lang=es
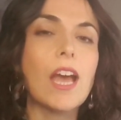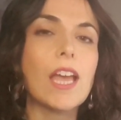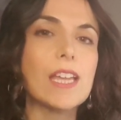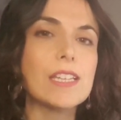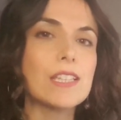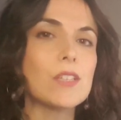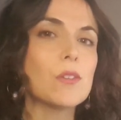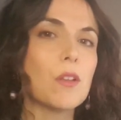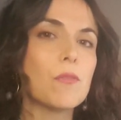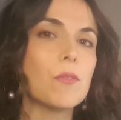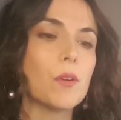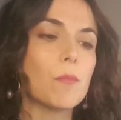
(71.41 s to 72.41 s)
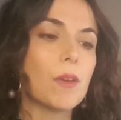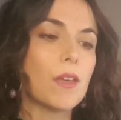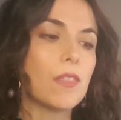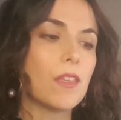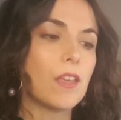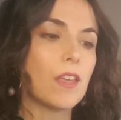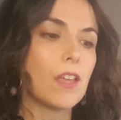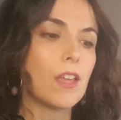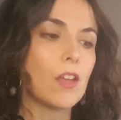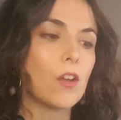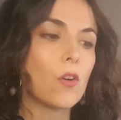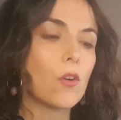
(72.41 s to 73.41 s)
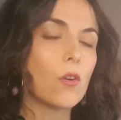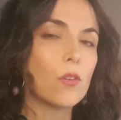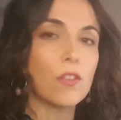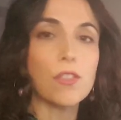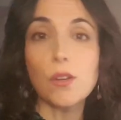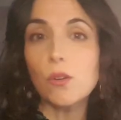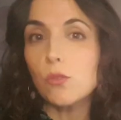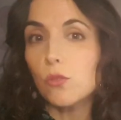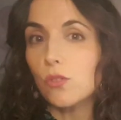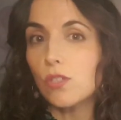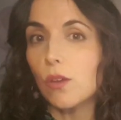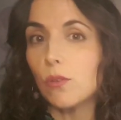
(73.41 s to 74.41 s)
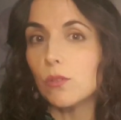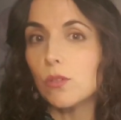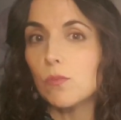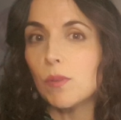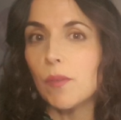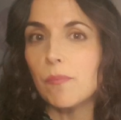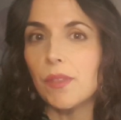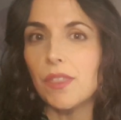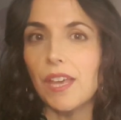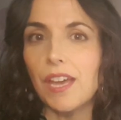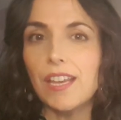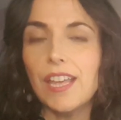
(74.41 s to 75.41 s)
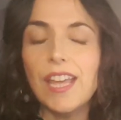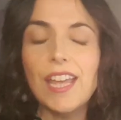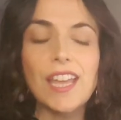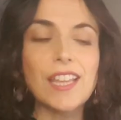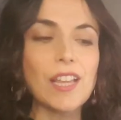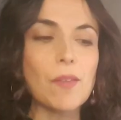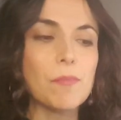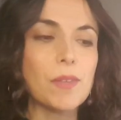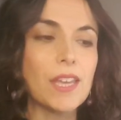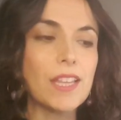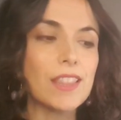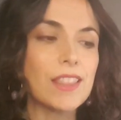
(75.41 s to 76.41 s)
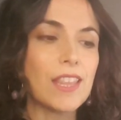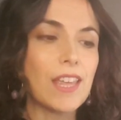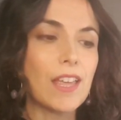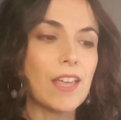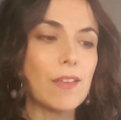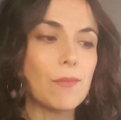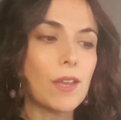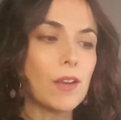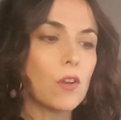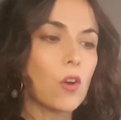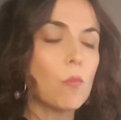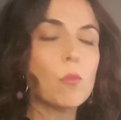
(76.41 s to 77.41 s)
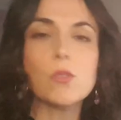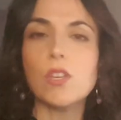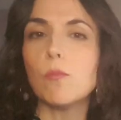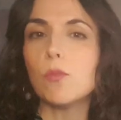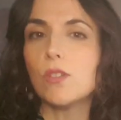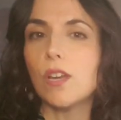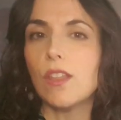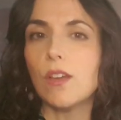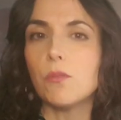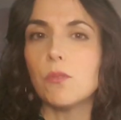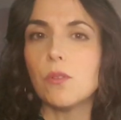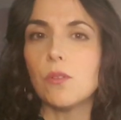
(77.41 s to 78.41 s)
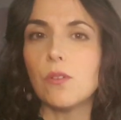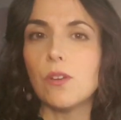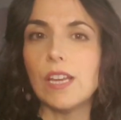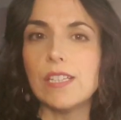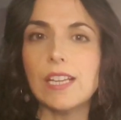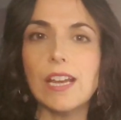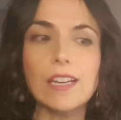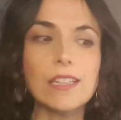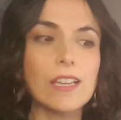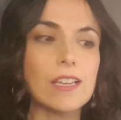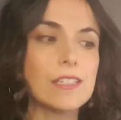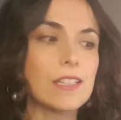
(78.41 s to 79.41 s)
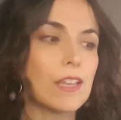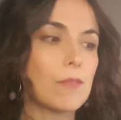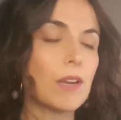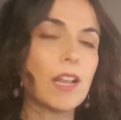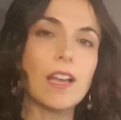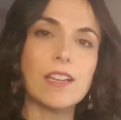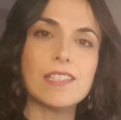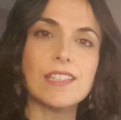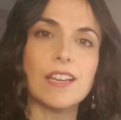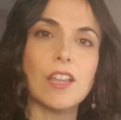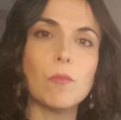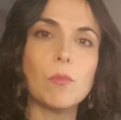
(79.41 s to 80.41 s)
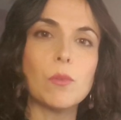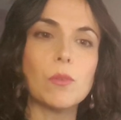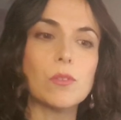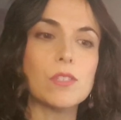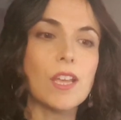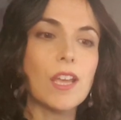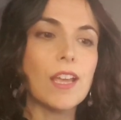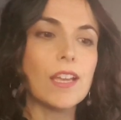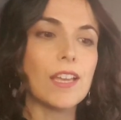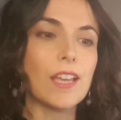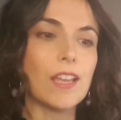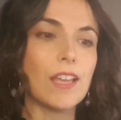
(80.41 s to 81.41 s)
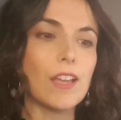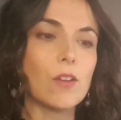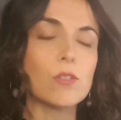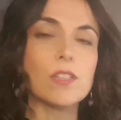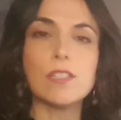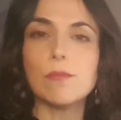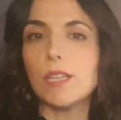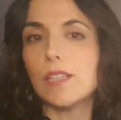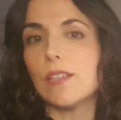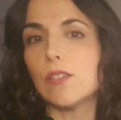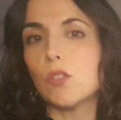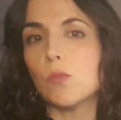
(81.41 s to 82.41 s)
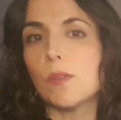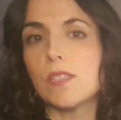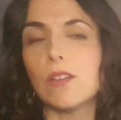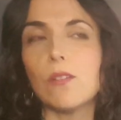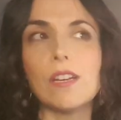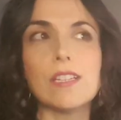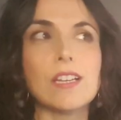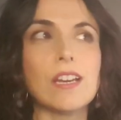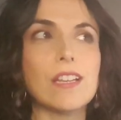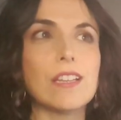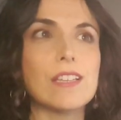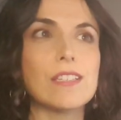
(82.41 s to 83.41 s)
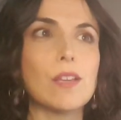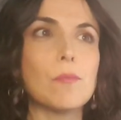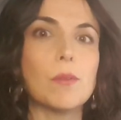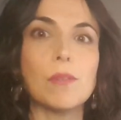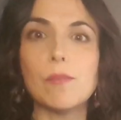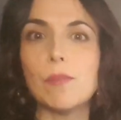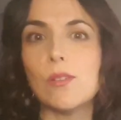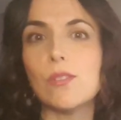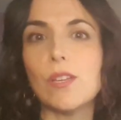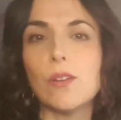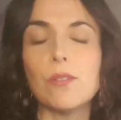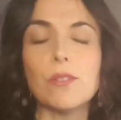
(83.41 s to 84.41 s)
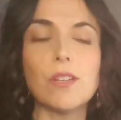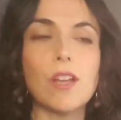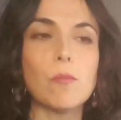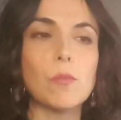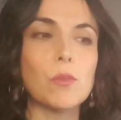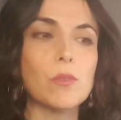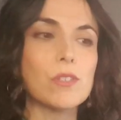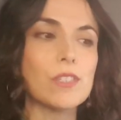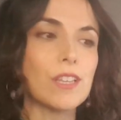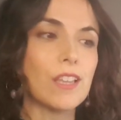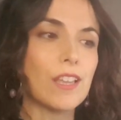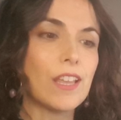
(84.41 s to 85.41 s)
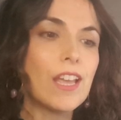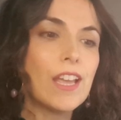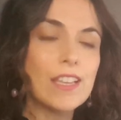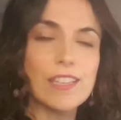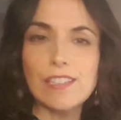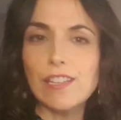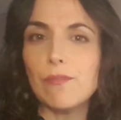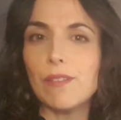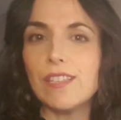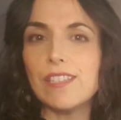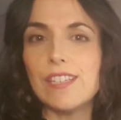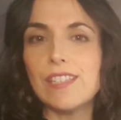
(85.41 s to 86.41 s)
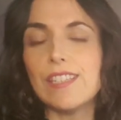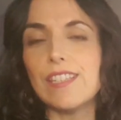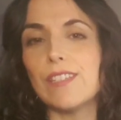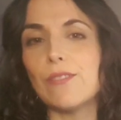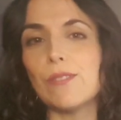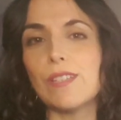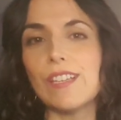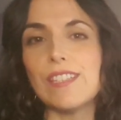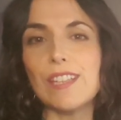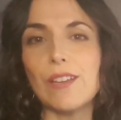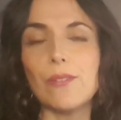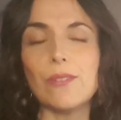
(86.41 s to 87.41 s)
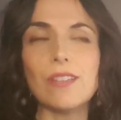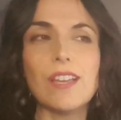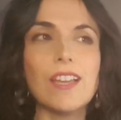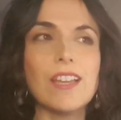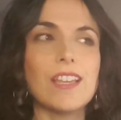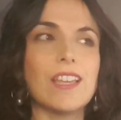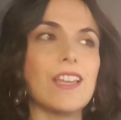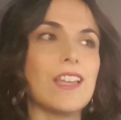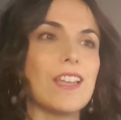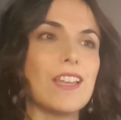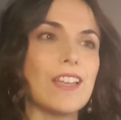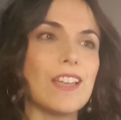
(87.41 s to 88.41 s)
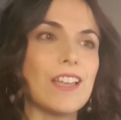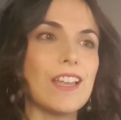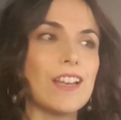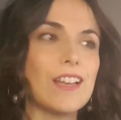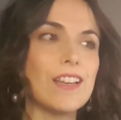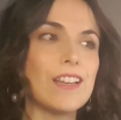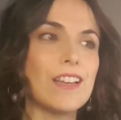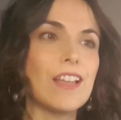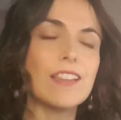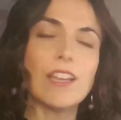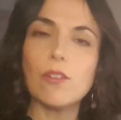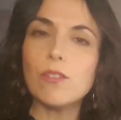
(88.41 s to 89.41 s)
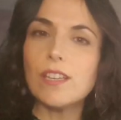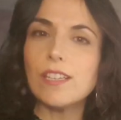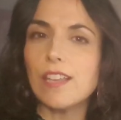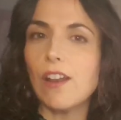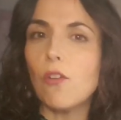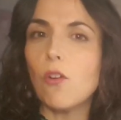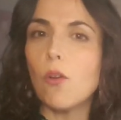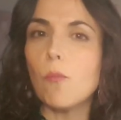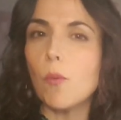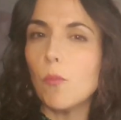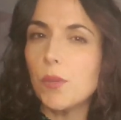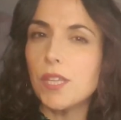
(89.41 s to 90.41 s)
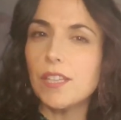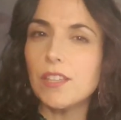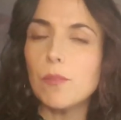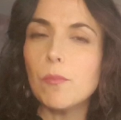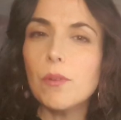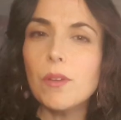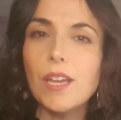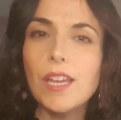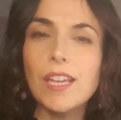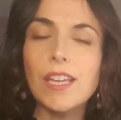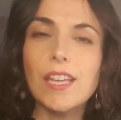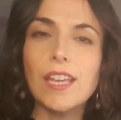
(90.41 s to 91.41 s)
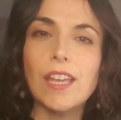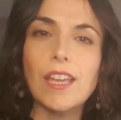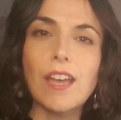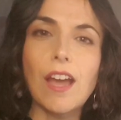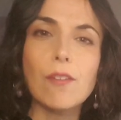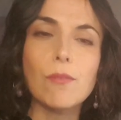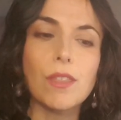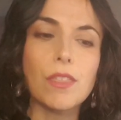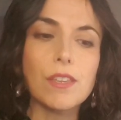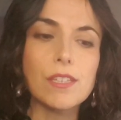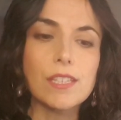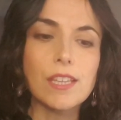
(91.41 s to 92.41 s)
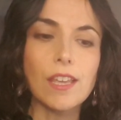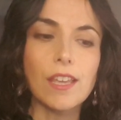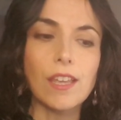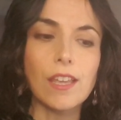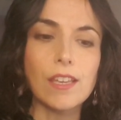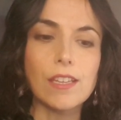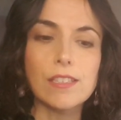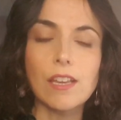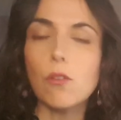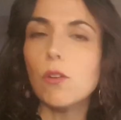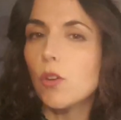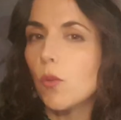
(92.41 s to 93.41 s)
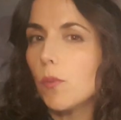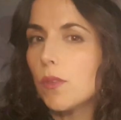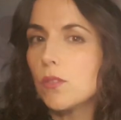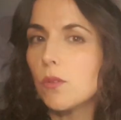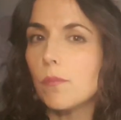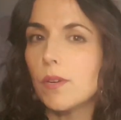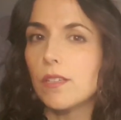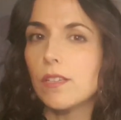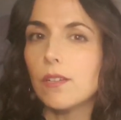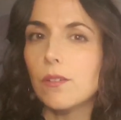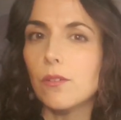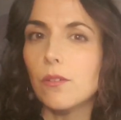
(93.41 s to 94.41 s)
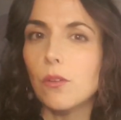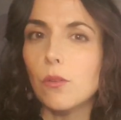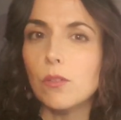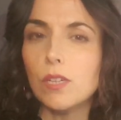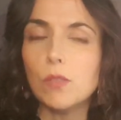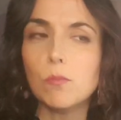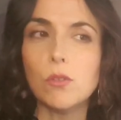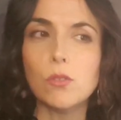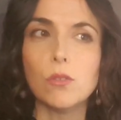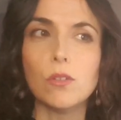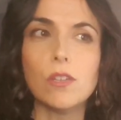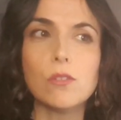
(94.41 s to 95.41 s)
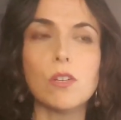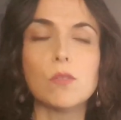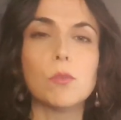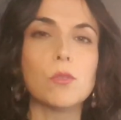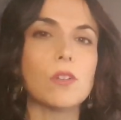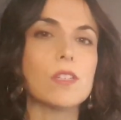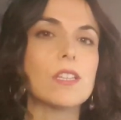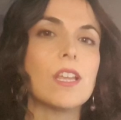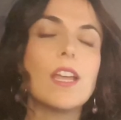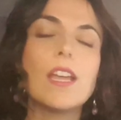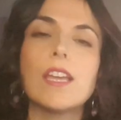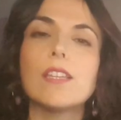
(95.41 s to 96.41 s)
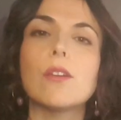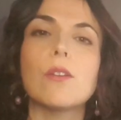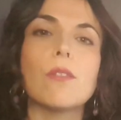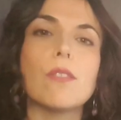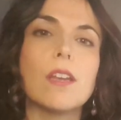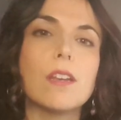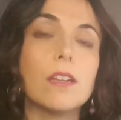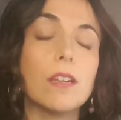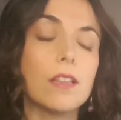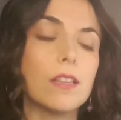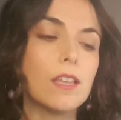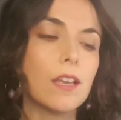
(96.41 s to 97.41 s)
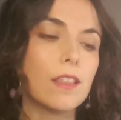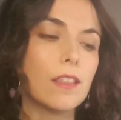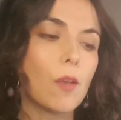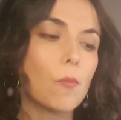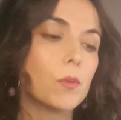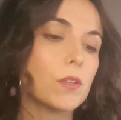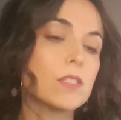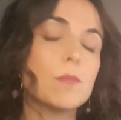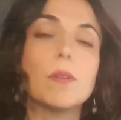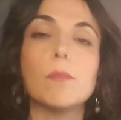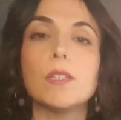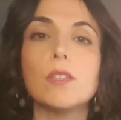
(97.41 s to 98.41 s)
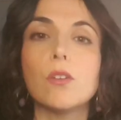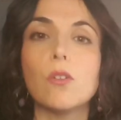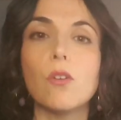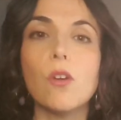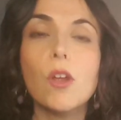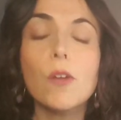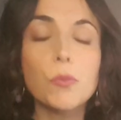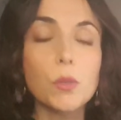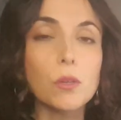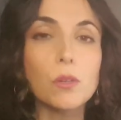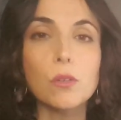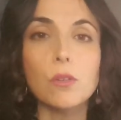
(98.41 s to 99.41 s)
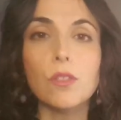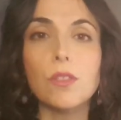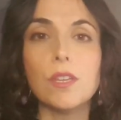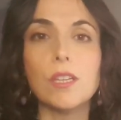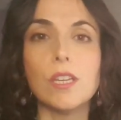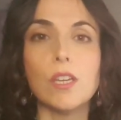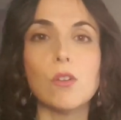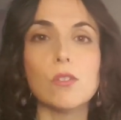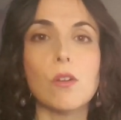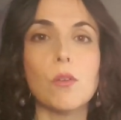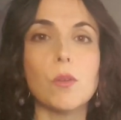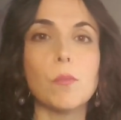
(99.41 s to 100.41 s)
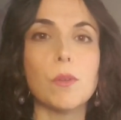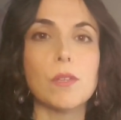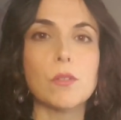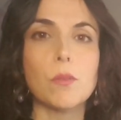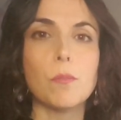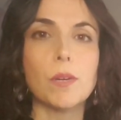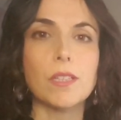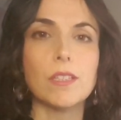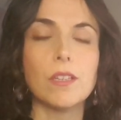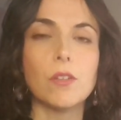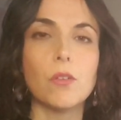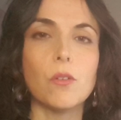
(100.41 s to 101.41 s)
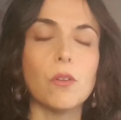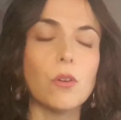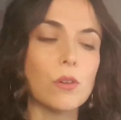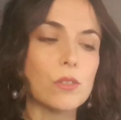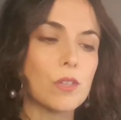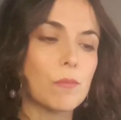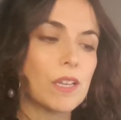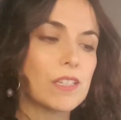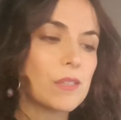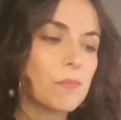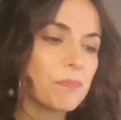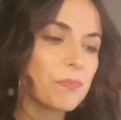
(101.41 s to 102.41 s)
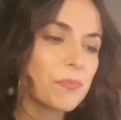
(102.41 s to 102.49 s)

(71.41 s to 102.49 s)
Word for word: Esta es una forma de conocernos unos a otros para empezar y también de ver cómo usamos cada uno las cartas, qué barajas tenemos, qué cosas divertidas nos pasan con las cartas, qué problemas nos encontramos. Eh, ya sabéis, si usáis tarot, que el, tarot es algo como muy íntimo y que hay veces que es algo que no puedes compartir con, con, otras personas, con las personas que te rodean en el día a día porque simplemente no, no lo conocen y, no es algo que puedas compartir con, con los demás.